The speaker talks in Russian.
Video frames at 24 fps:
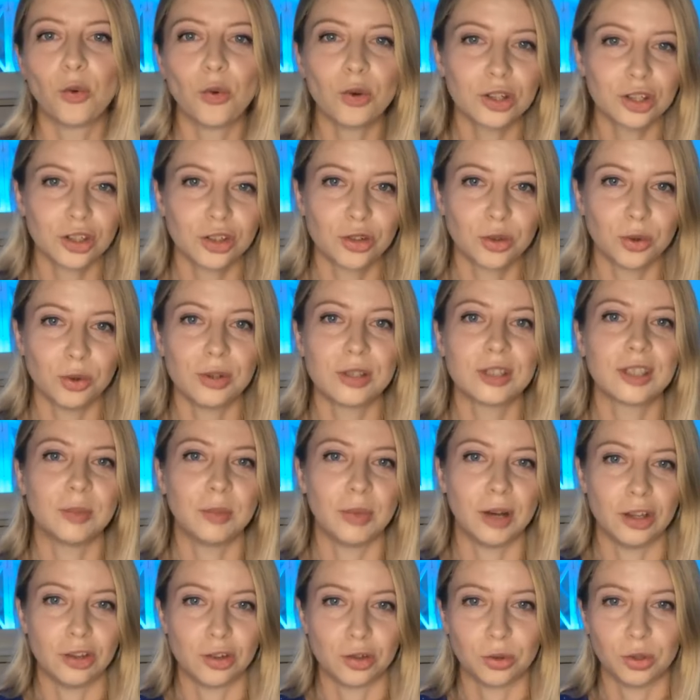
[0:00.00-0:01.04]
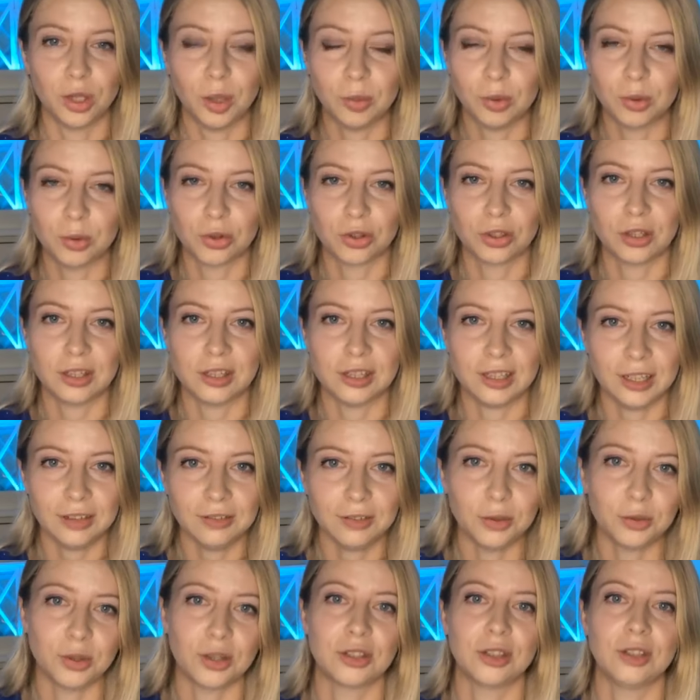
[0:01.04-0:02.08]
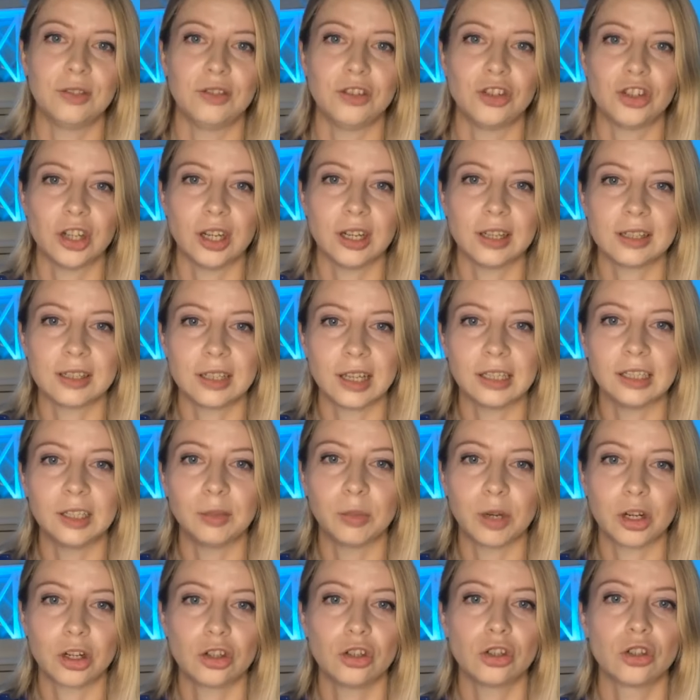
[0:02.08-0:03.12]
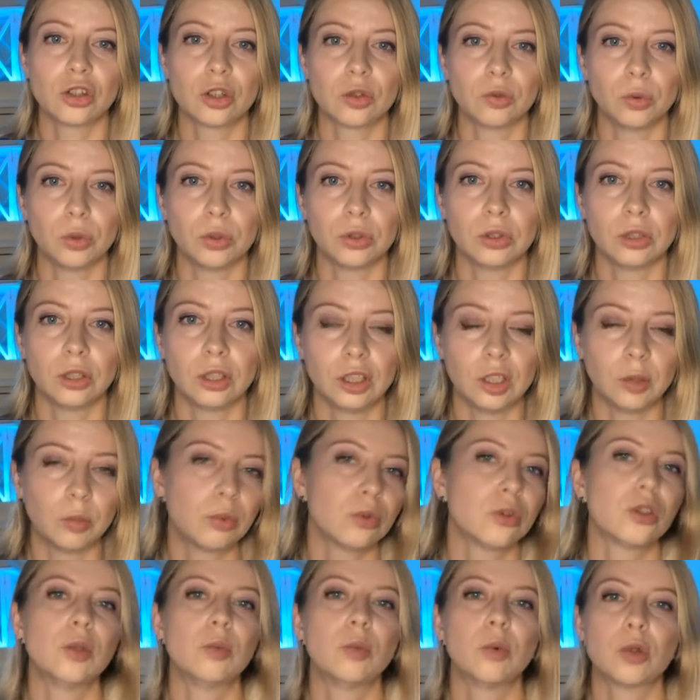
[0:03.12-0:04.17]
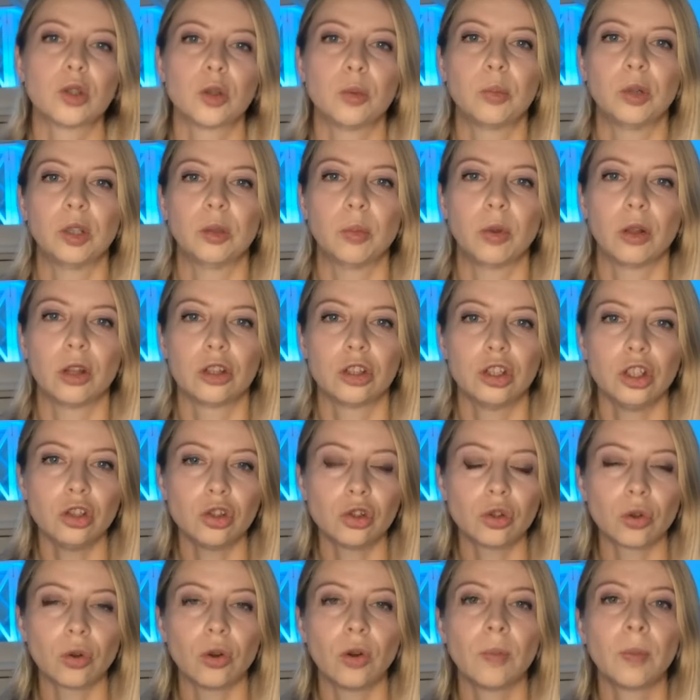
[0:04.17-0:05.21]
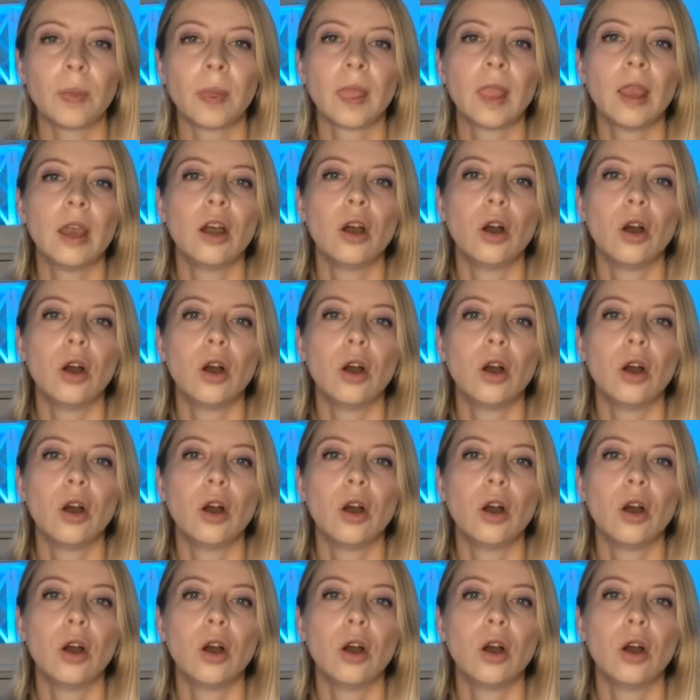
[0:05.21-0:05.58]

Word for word: кошечку или собачку, да, потому что дева у нас отвечает за домашних животных. И, допустим, можем предположить, что